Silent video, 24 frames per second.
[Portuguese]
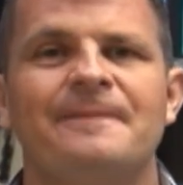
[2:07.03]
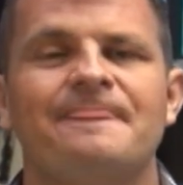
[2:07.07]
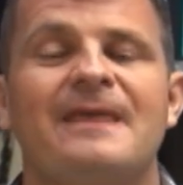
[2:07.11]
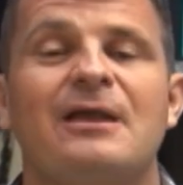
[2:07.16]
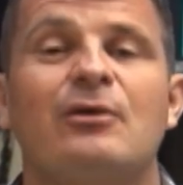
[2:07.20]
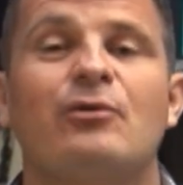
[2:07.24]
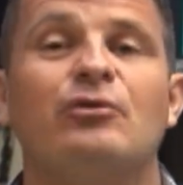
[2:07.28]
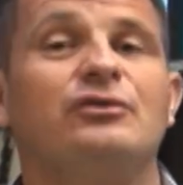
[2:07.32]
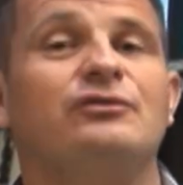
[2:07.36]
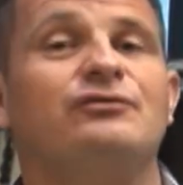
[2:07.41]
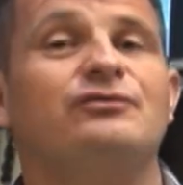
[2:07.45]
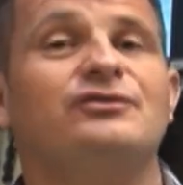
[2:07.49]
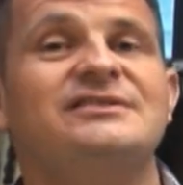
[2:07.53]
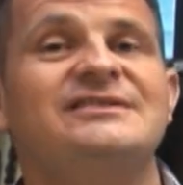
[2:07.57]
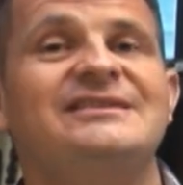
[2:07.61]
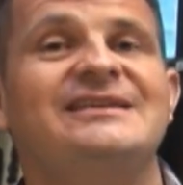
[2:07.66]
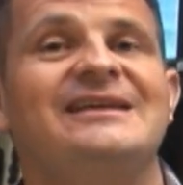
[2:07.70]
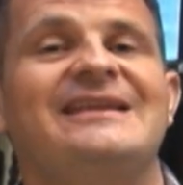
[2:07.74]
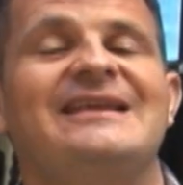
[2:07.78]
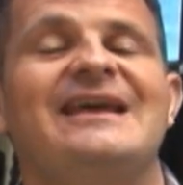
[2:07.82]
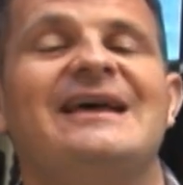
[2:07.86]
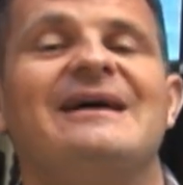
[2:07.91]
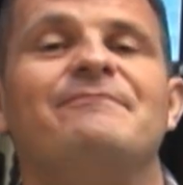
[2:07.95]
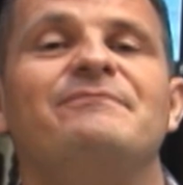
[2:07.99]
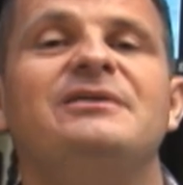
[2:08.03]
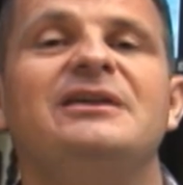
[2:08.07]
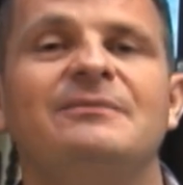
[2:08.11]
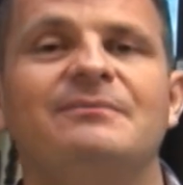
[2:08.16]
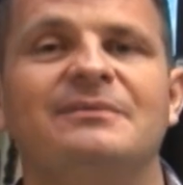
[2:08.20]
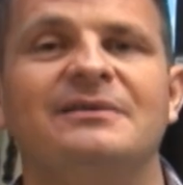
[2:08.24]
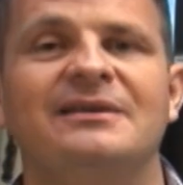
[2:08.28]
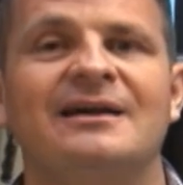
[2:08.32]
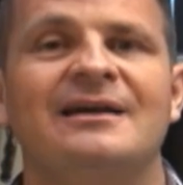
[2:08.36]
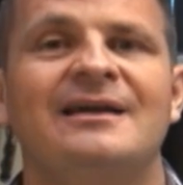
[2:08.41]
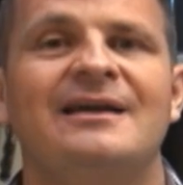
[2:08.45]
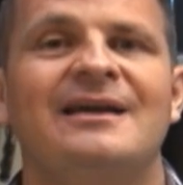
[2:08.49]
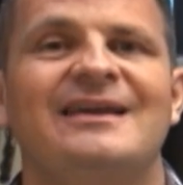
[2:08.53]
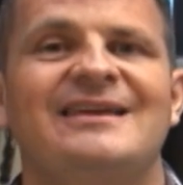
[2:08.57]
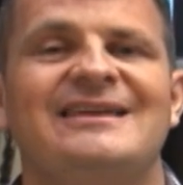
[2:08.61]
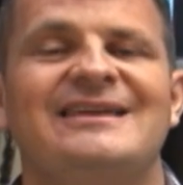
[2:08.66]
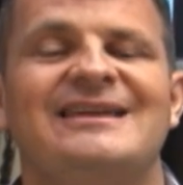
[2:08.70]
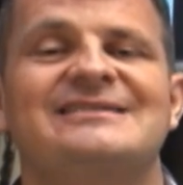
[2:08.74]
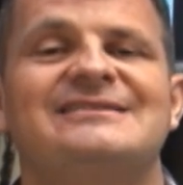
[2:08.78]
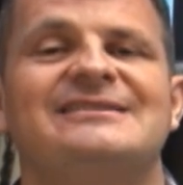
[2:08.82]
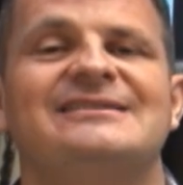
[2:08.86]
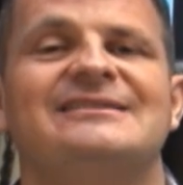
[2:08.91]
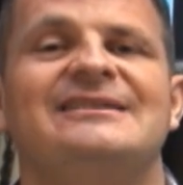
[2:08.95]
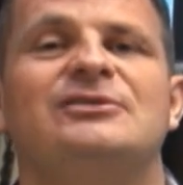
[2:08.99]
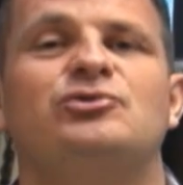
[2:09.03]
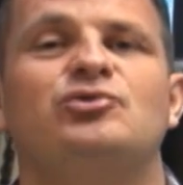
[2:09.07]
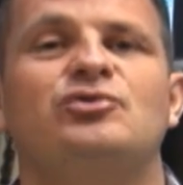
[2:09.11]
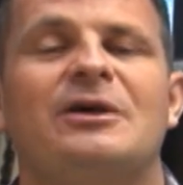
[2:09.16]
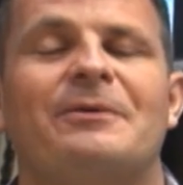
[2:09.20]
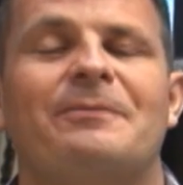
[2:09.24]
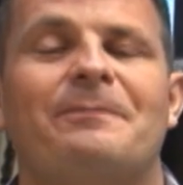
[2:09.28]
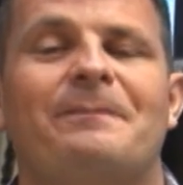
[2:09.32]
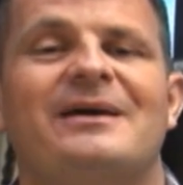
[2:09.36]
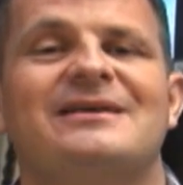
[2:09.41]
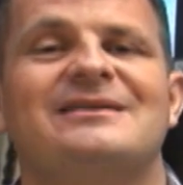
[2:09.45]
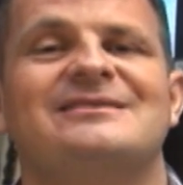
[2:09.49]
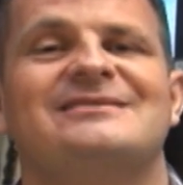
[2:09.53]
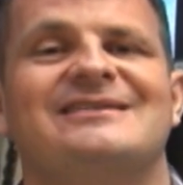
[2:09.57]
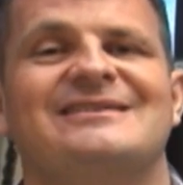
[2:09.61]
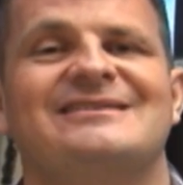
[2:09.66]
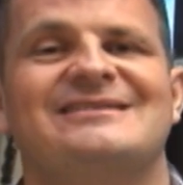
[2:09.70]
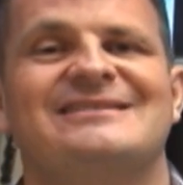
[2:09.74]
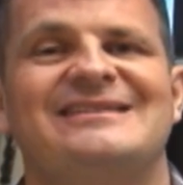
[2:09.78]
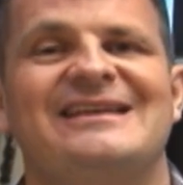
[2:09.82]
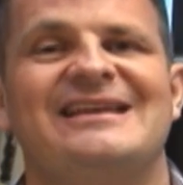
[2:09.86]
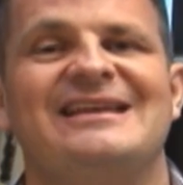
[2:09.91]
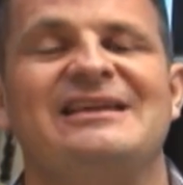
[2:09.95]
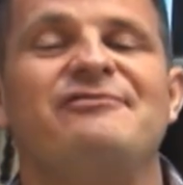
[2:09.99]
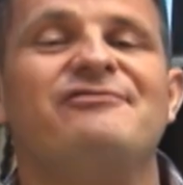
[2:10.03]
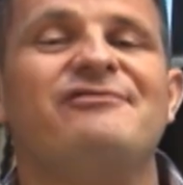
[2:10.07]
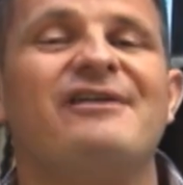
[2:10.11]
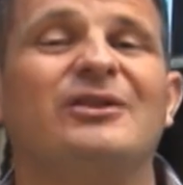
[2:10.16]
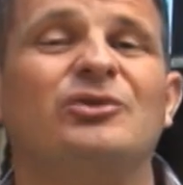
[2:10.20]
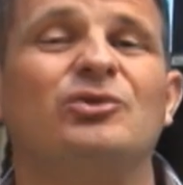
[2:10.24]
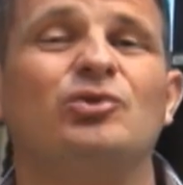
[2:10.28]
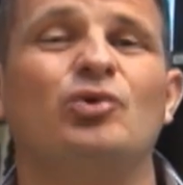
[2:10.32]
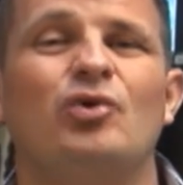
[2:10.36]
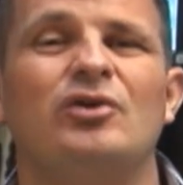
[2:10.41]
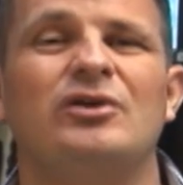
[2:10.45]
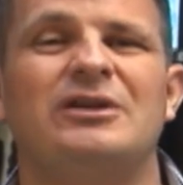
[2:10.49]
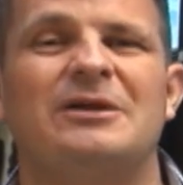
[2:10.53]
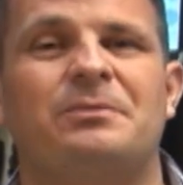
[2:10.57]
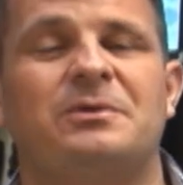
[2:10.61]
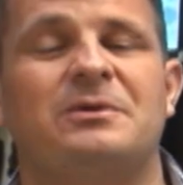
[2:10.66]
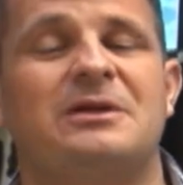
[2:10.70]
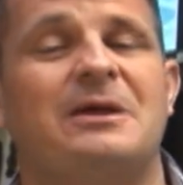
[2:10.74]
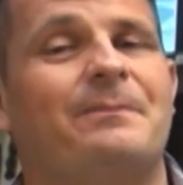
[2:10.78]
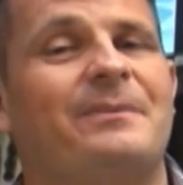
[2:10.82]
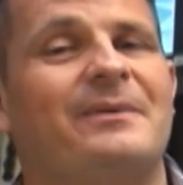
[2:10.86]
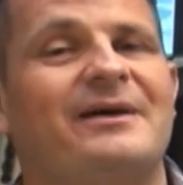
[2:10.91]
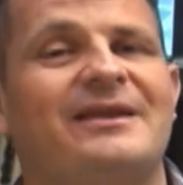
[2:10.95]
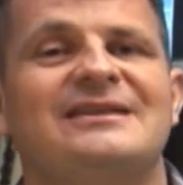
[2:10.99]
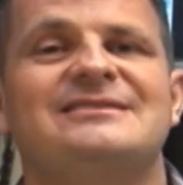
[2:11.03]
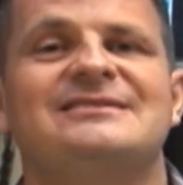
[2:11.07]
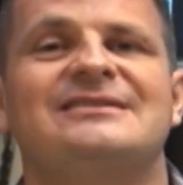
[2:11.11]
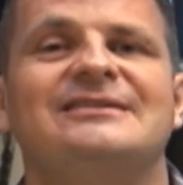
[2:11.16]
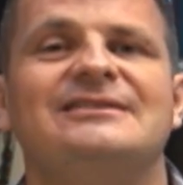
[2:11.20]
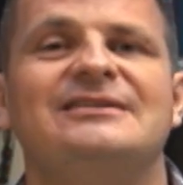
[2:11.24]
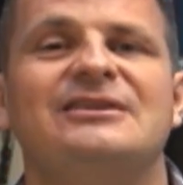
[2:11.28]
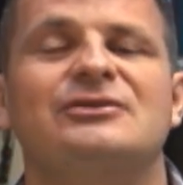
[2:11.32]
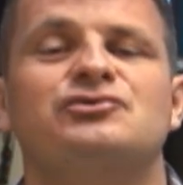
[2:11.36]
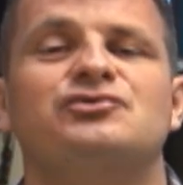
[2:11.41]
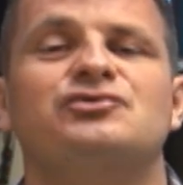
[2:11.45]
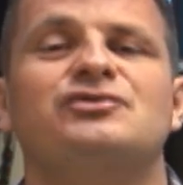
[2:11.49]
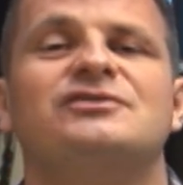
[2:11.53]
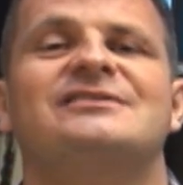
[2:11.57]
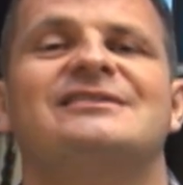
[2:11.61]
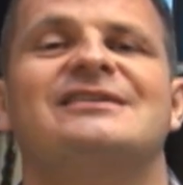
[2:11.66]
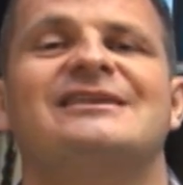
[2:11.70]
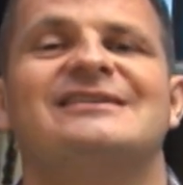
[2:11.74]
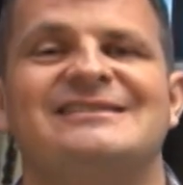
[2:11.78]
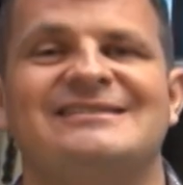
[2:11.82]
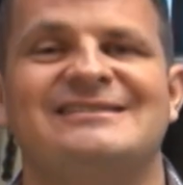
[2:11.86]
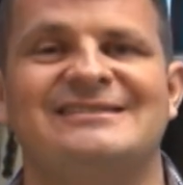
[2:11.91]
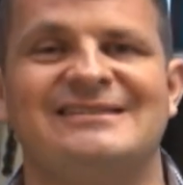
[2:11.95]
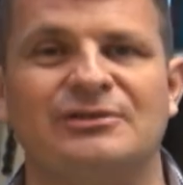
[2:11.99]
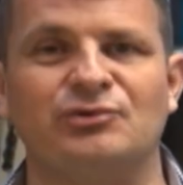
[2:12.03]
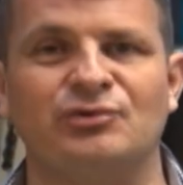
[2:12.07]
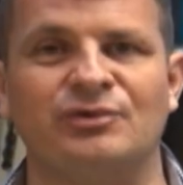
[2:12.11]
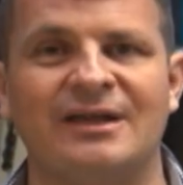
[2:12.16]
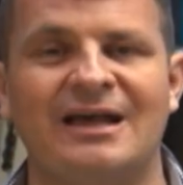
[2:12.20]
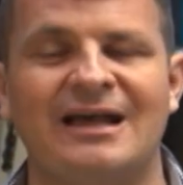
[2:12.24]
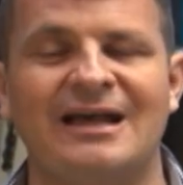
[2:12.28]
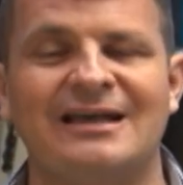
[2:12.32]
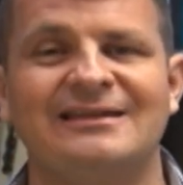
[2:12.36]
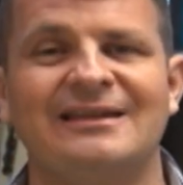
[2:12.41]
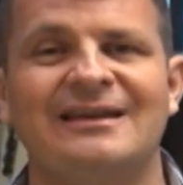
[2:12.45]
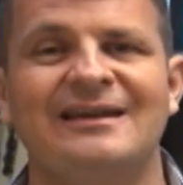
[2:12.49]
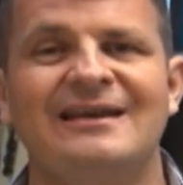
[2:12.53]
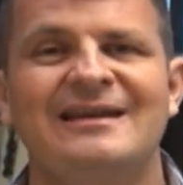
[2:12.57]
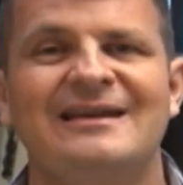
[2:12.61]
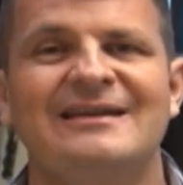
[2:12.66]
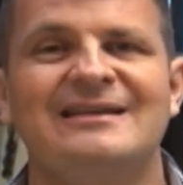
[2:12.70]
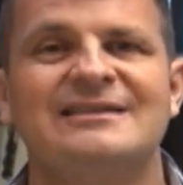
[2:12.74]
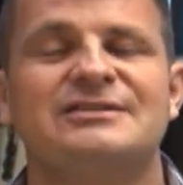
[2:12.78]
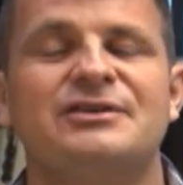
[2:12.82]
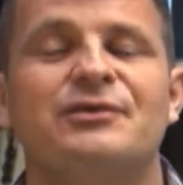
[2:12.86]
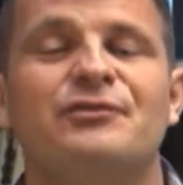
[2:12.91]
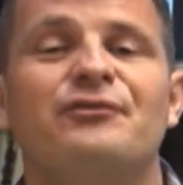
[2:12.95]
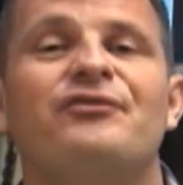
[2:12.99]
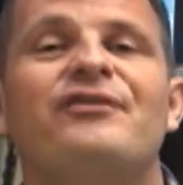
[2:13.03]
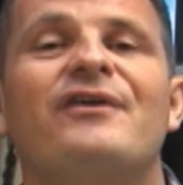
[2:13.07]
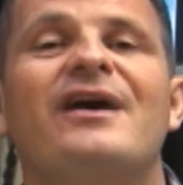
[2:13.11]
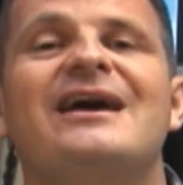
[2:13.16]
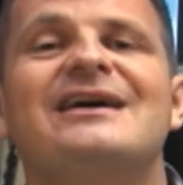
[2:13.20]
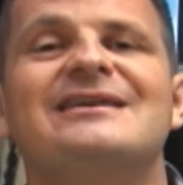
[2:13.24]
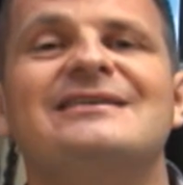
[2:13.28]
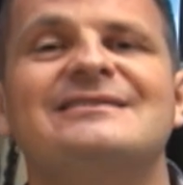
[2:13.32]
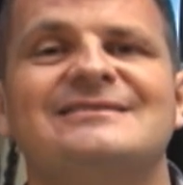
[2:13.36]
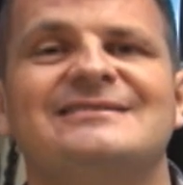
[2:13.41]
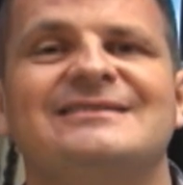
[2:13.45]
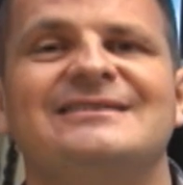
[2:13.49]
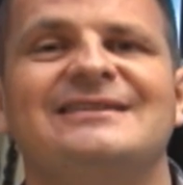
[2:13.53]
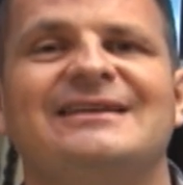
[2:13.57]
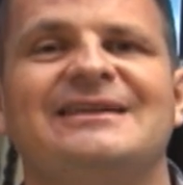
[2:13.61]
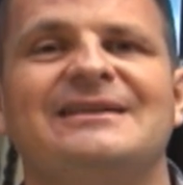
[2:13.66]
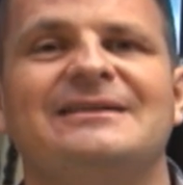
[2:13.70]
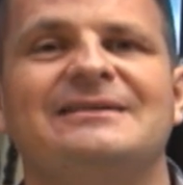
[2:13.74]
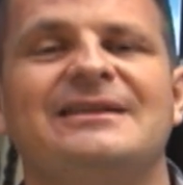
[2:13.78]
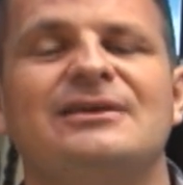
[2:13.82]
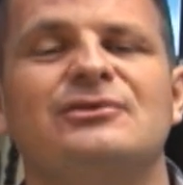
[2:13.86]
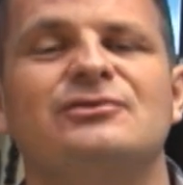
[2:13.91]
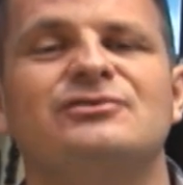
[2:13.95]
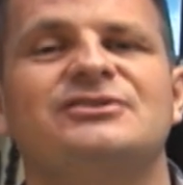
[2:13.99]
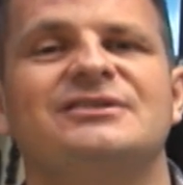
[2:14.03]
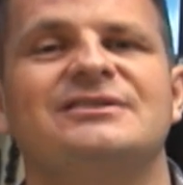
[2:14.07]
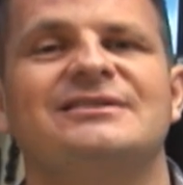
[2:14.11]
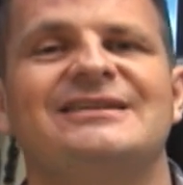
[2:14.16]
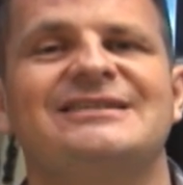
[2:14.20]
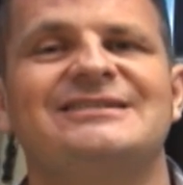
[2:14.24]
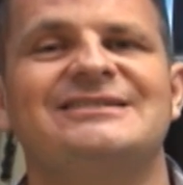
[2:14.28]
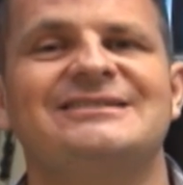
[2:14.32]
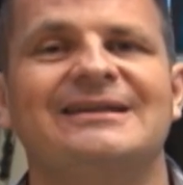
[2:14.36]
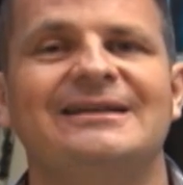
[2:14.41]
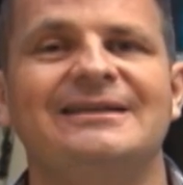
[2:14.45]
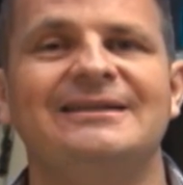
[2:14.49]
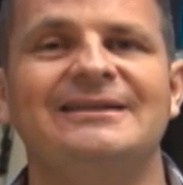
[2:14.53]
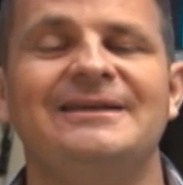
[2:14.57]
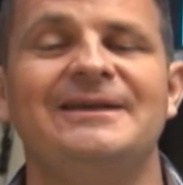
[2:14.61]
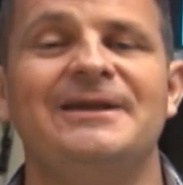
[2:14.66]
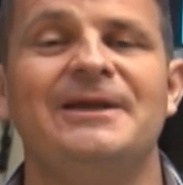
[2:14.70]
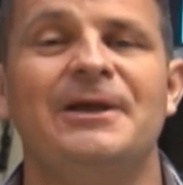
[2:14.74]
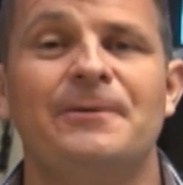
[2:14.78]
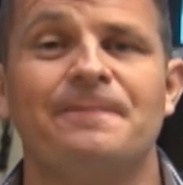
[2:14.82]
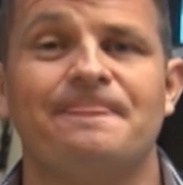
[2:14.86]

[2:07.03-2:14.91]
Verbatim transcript: É quando você lê a Bíblia e essa leitura passa a ser enfadonha, porque parece que Deus não está dizendo nada. São fases em que Deus te deixa ali